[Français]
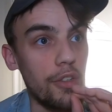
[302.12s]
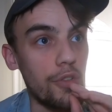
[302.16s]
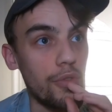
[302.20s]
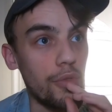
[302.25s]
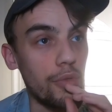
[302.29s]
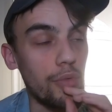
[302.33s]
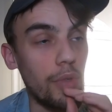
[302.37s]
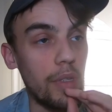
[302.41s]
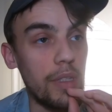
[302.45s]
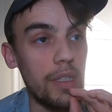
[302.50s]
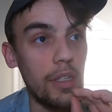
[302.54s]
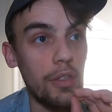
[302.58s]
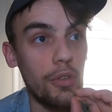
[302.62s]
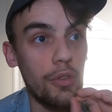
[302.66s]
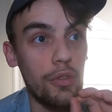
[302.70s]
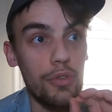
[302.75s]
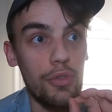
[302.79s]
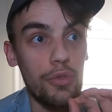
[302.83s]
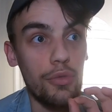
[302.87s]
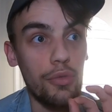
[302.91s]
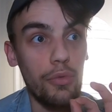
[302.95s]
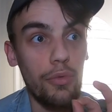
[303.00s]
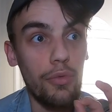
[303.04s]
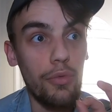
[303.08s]
je dois dire que je
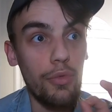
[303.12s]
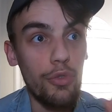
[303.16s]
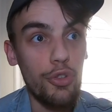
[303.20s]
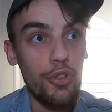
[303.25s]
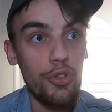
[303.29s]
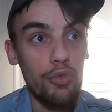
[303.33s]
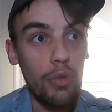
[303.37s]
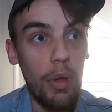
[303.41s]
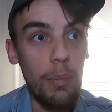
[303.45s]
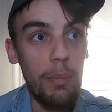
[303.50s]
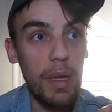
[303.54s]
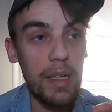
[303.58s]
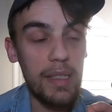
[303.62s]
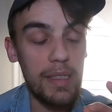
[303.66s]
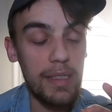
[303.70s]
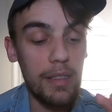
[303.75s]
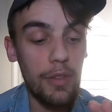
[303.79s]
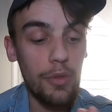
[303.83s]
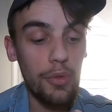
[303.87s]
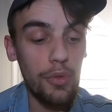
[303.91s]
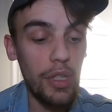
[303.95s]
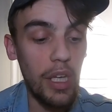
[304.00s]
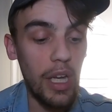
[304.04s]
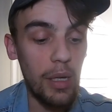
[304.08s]
trouve le choix
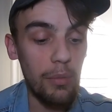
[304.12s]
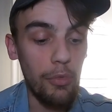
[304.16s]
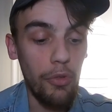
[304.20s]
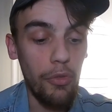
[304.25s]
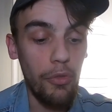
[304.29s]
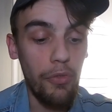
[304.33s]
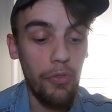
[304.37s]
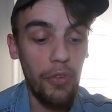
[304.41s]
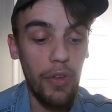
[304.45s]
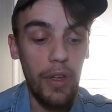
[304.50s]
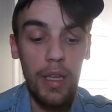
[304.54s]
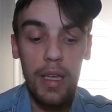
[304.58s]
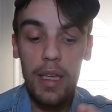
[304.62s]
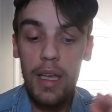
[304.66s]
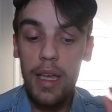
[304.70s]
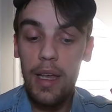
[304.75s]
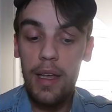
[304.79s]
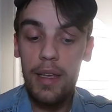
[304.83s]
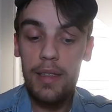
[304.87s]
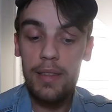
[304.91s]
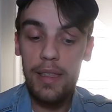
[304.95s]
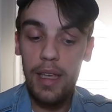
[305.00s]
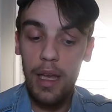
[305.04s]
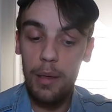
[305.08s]
particulièrement fin.
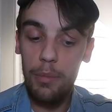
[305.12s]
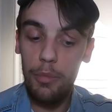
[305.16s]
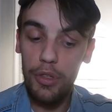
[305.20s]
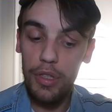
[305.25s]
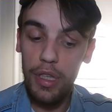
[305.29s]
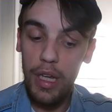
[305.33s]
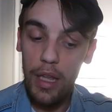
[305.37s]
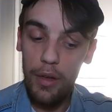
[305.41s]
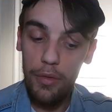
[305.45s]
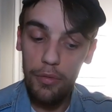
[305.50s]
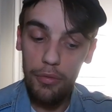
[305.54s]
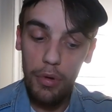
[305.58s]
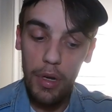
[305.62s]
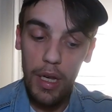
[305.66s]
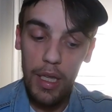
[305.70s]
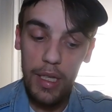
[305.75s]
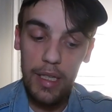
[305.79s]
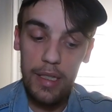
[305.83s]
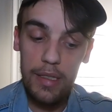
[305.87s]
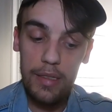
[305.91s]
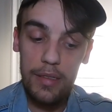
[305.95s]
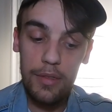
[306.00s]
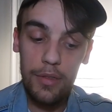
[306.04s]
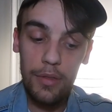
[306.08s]
Ça aborde à la fois la
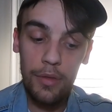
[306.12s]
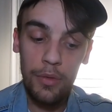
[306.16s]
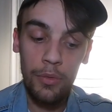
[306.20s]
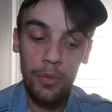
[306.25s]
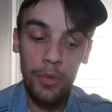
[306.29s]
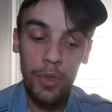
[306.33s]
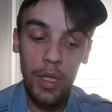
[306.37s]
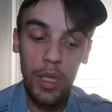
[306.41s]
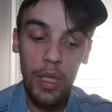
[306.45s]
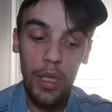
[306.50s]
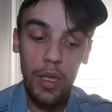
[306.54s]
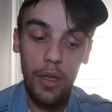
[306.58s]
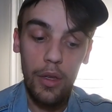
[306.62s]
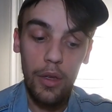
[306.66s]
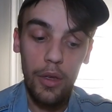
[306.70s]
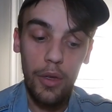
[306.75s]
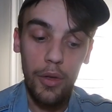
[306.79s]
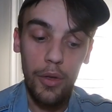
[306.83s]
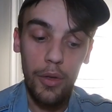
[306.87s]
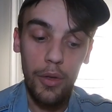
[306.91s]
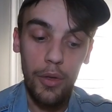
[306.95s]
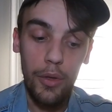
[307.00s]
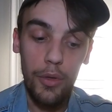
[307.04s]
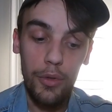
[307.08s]
question
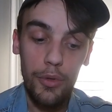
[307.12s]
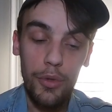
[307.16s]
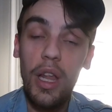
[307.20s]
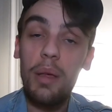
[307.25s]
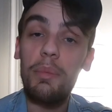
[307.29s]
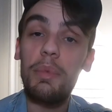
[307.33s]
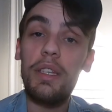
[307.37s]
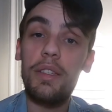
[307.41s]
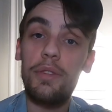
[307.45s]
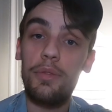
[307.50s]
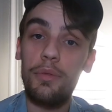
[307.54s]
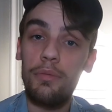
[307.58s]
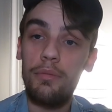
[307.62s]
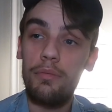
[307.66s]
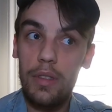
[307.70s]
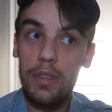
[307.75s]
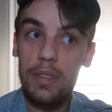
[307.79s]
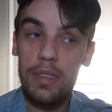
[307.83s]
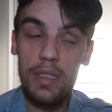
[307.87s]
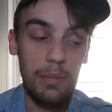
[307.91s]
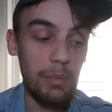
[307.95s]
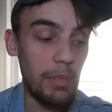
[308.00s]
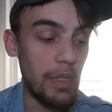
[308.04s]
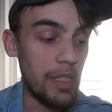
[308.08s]
euh, de la maison,
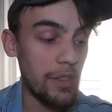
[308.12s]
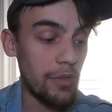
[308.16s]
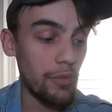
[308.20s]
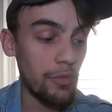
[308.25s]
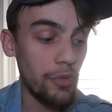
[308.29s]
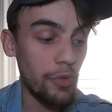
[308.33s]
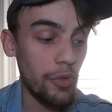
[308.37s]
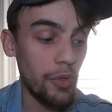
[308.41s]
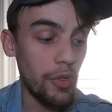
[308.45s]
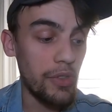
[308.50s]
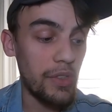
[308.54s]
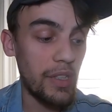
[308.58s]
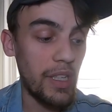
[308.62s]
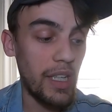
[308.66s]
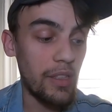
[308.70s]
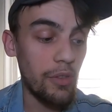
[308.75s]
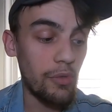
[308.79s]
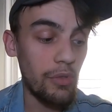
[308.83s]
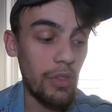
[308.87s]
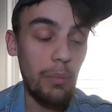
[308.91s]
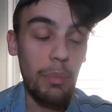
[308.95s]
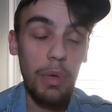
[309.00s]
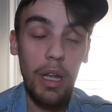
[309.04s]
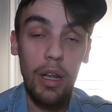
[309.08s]
ces maisons de retraite
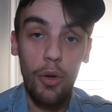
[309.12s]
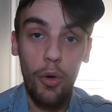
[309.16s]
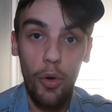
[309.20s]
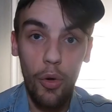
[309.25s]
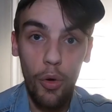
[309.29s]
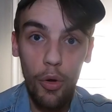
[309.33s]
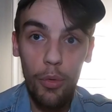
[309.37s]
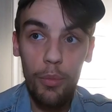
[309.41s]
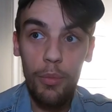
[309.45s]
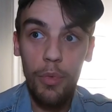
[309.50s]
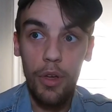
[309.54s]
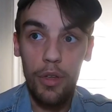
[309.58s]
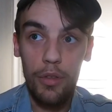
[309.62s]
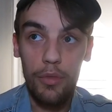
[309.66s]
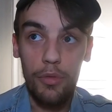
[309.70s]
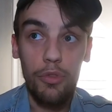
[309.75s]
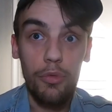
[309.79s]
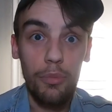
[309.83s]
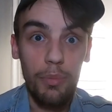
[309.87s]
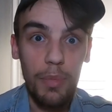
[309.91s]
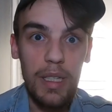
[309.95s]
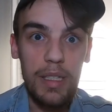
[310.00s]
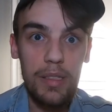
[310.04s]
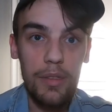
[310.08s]
qu'on appelle home, donc
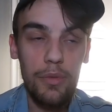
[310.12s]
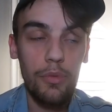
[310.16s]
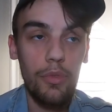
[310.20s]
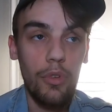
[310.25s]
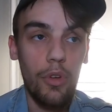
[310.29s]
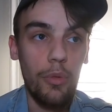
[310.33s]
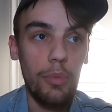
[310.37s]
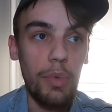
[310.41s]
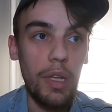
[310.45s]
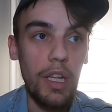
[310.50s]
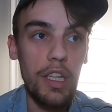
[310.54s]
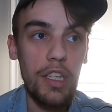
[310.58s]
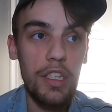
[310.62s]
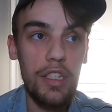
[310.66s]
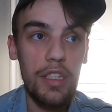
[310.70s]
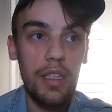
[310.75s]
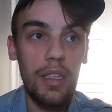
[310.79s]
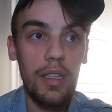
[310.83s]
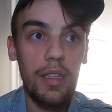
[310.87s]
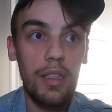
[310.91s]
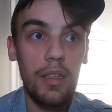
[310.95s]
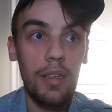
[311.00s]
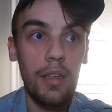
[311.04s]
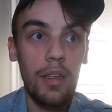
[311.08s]
maison en
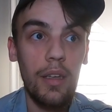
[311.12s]
Belgique,